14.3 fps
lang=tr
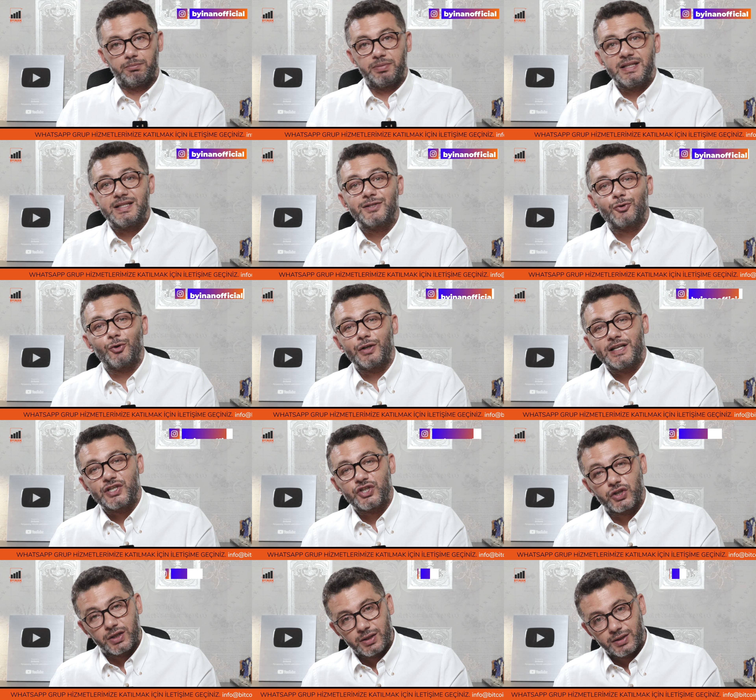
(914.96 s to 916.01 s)

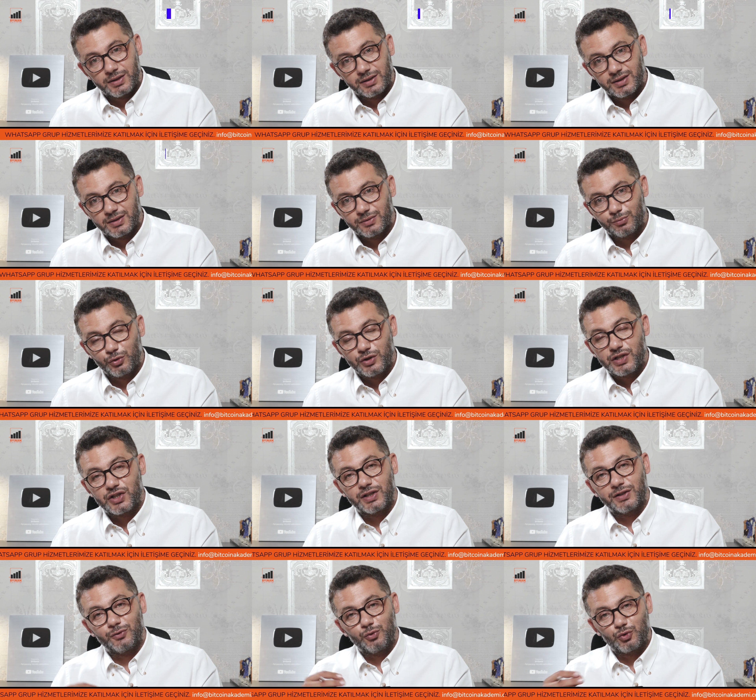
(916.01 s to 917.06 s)
psikoloji, bu
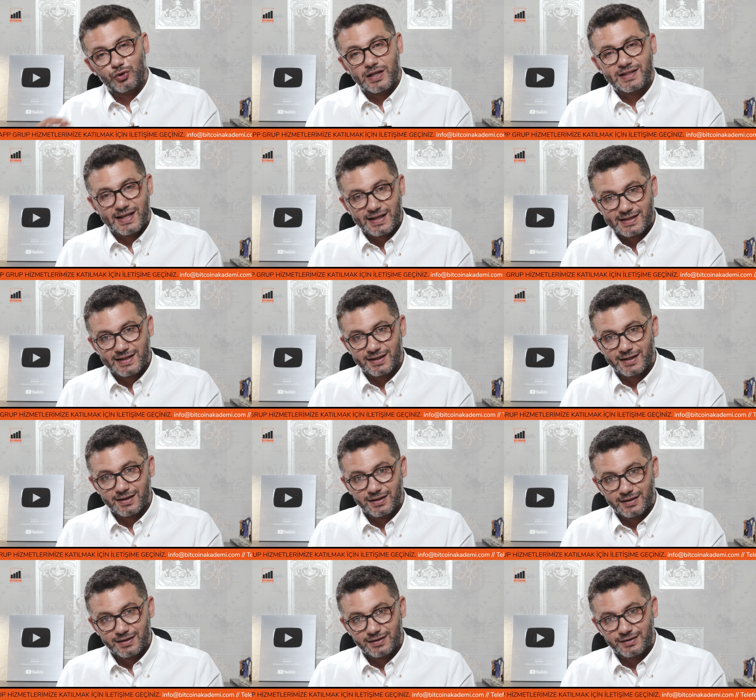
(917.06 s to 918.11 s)
işin
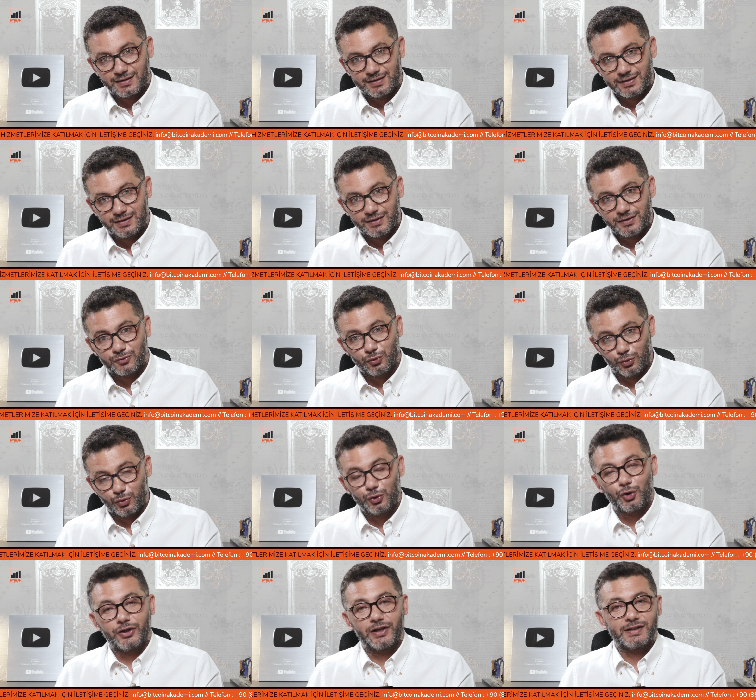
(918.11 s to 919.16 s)
%80'i,
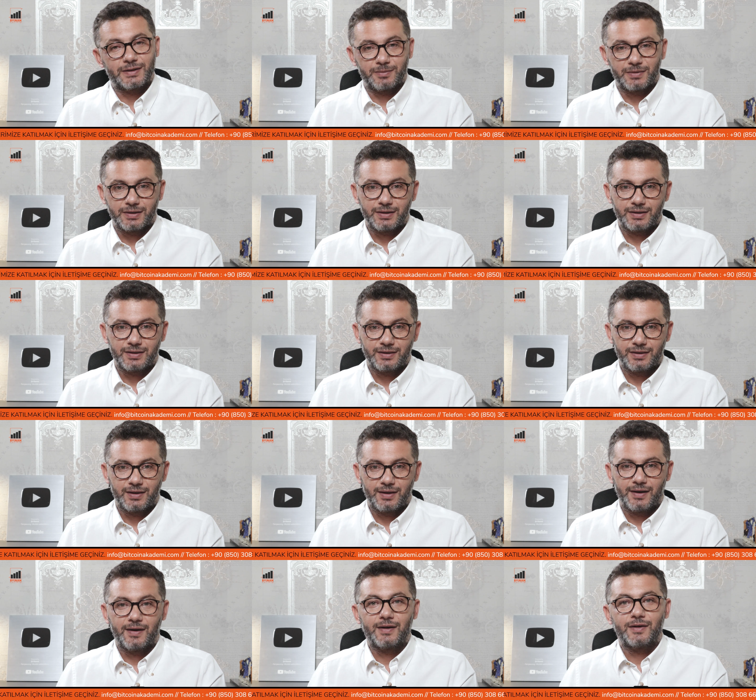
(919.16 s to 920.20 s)
duygu yönetimi,
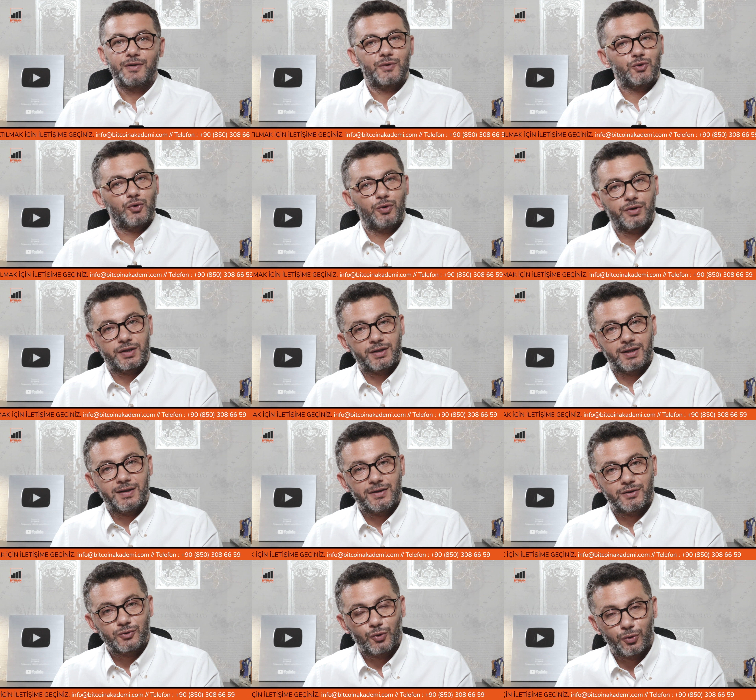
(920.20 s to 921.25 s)
sonra
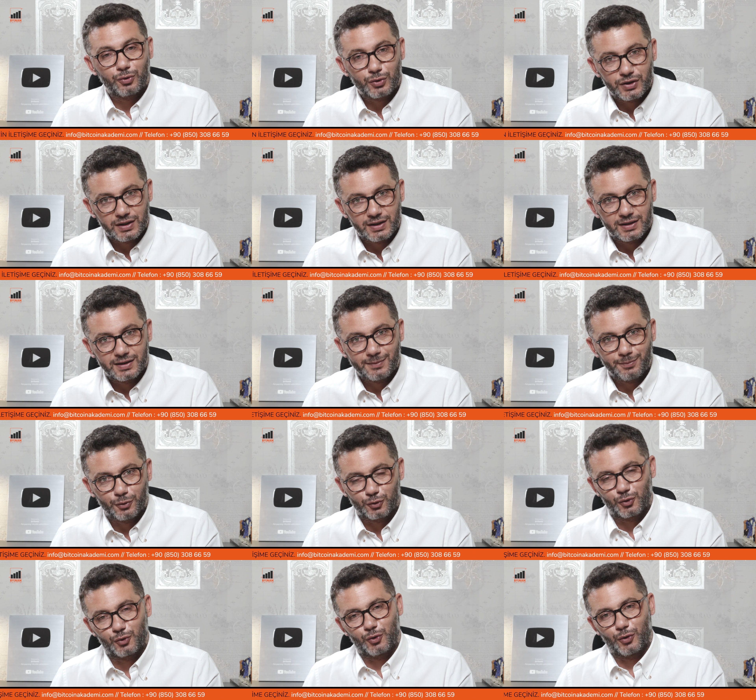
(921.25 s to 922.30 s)
da doğru şekilde
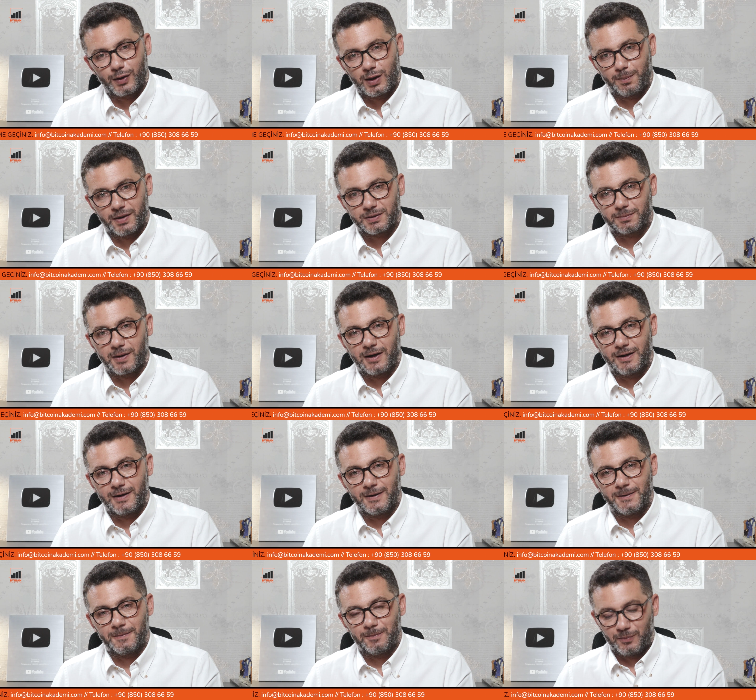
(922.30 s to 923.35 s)
pozisyon kapatma.
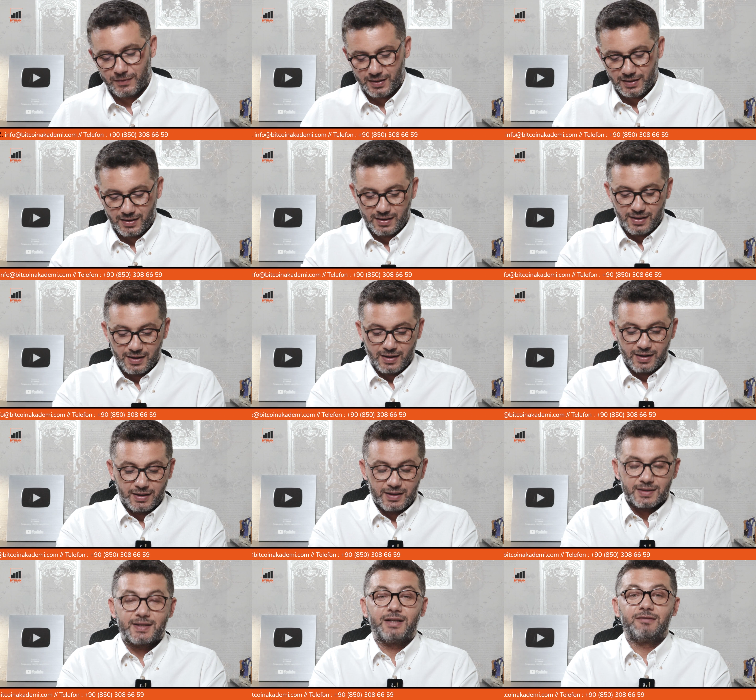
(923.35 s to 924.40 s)

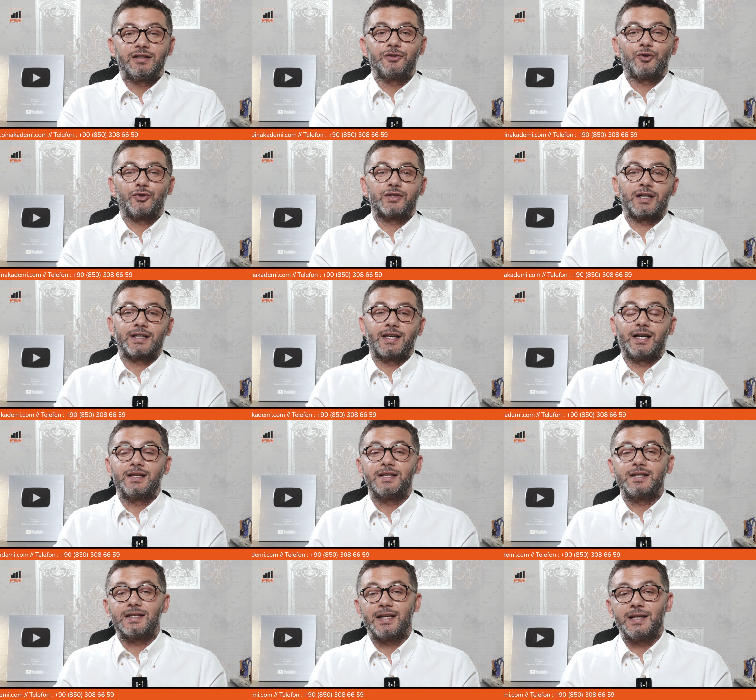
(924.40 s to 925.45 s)
Sevgili dostlar
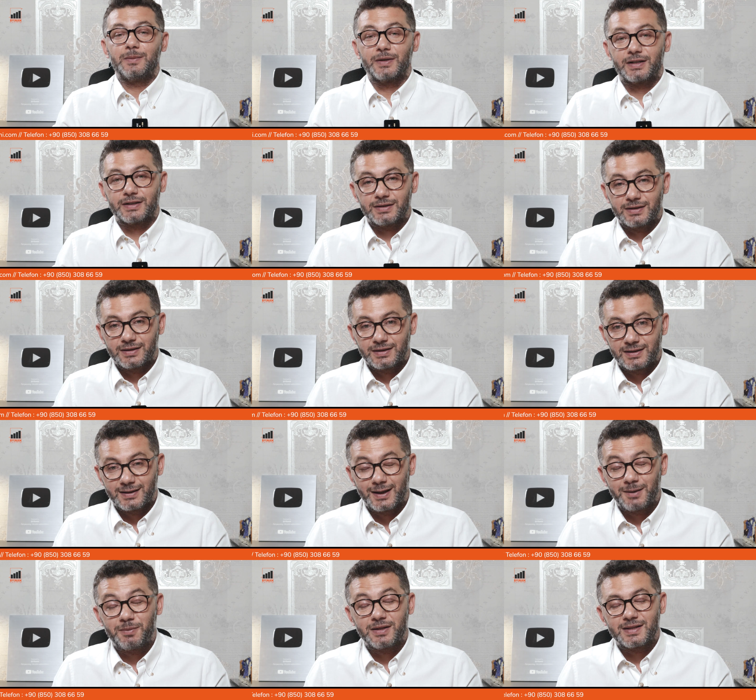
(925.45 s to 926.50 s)
kendinize iyi bakın.
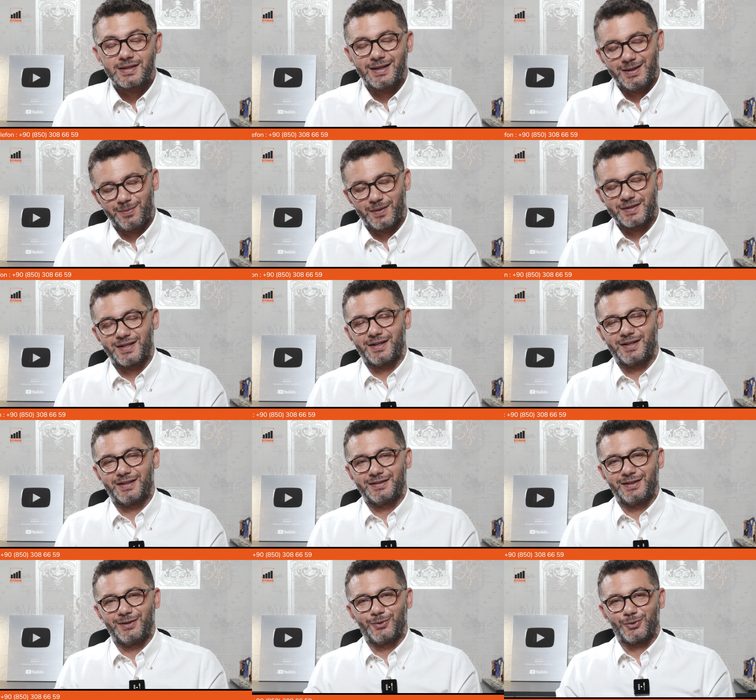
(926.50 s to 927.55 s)
Hepinize iyi
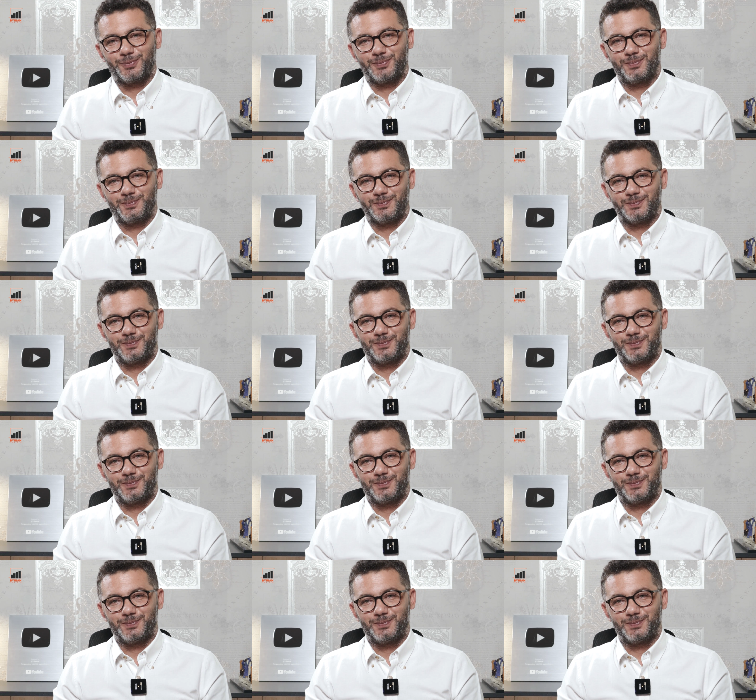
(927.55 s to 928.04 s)
pazarlar diliyorum.